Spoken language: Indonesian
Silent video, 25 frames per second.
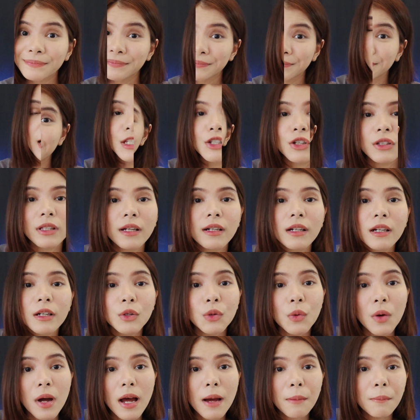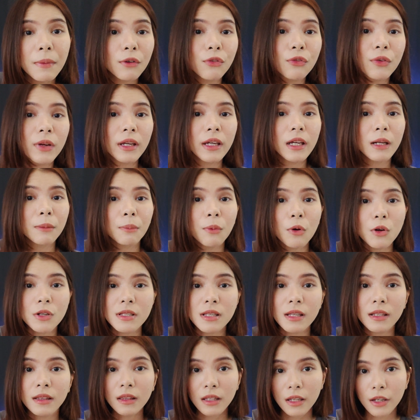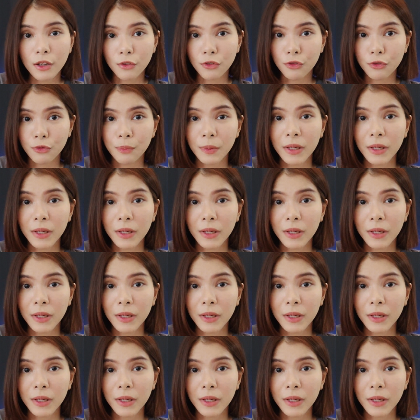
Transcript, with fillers: Lanjut yang kedua, berpikir positif.